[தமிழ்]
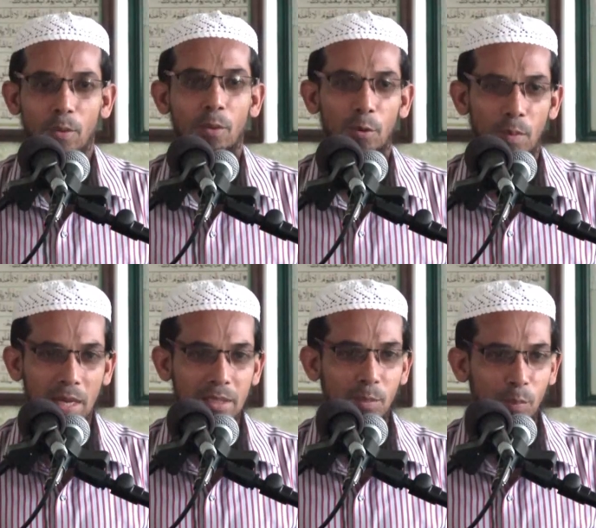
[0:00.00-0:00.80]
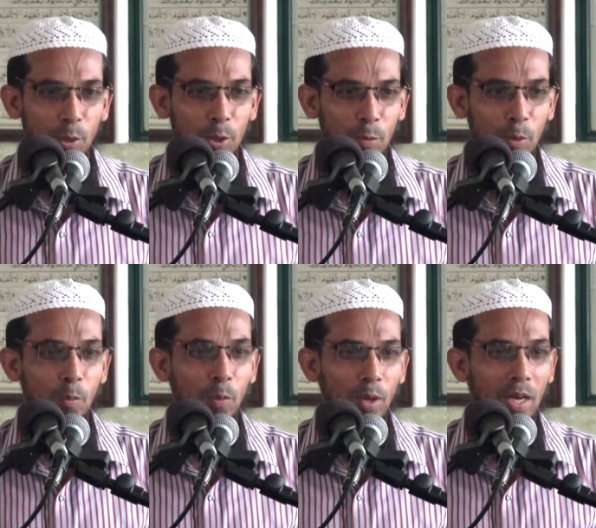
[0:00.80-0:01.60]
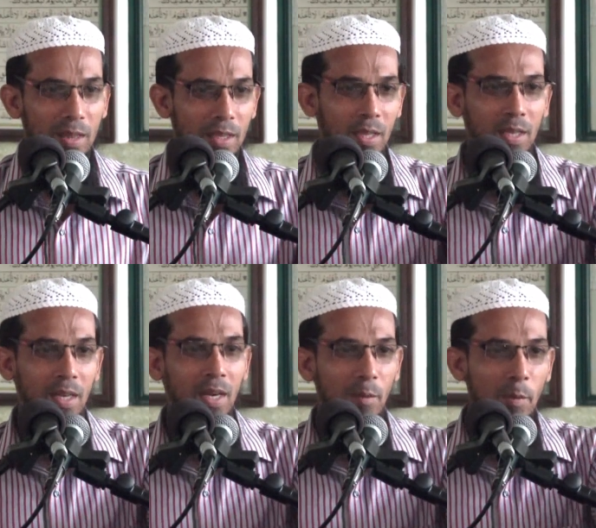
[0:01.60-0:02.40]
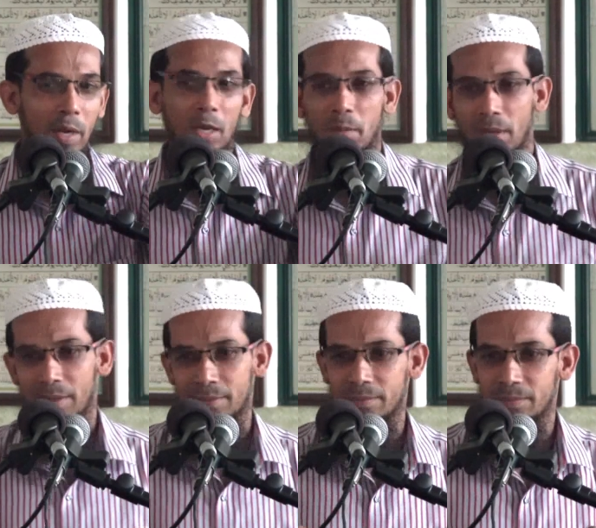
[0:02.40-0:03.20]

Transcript: ஒரு மாதம் போனதுக்கு பிறகு புள்ள அந்த திக்ரு இல்லாமல் படுக்க மாட்டாங்க